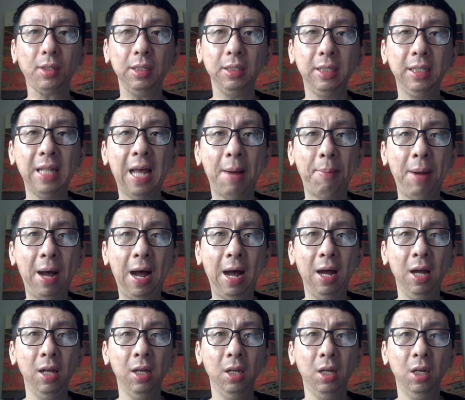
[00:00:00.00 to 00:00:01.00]
你哪
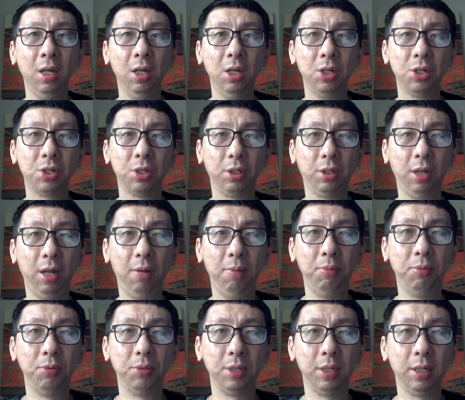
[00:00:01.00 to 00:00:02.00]
怕是特朗
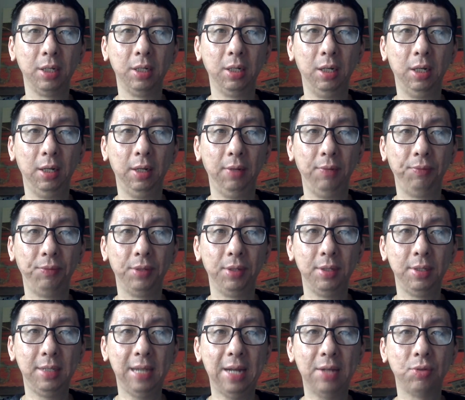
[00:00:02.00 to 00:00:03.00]
普这个
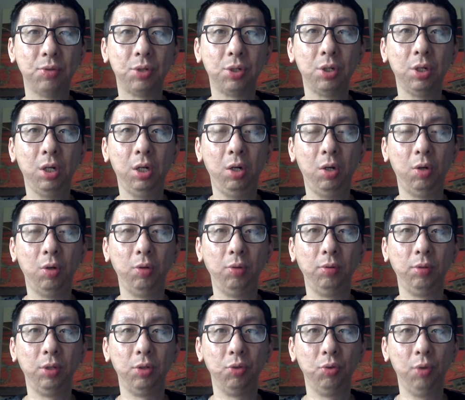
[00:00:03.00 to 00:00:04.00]
下去之后，
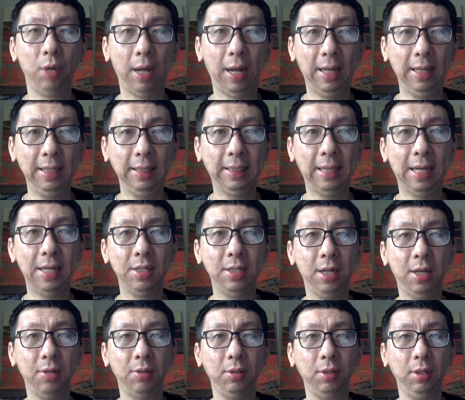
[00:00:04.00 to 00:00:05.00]
你如果还在台
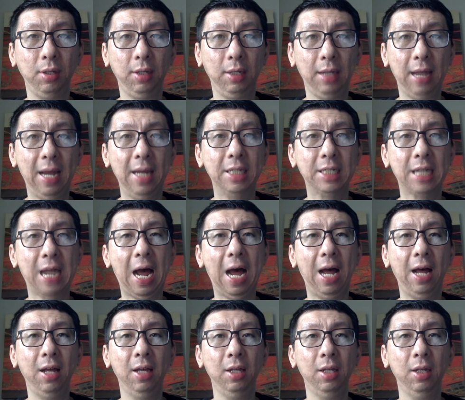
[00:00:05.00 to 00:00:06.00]
上，你该
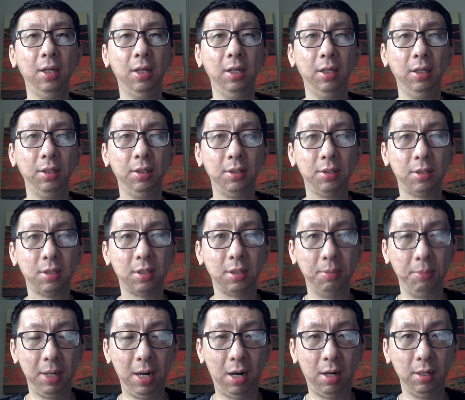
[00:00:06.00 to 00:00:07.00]
查
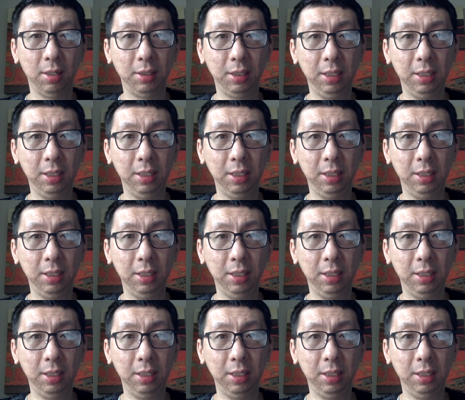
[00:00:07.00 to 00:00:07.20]
怎么样呢？